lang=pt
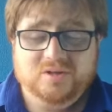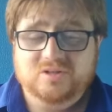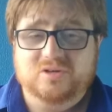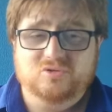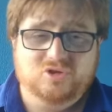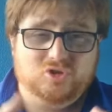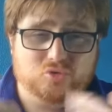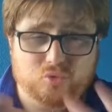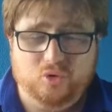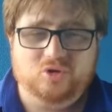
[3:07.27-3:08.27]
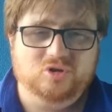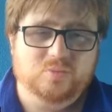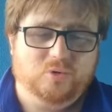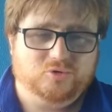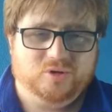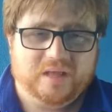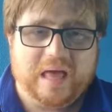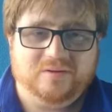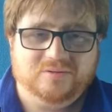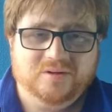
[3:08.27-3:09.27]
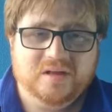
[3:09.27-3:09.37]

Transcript: de que o discurso de Bolsonaro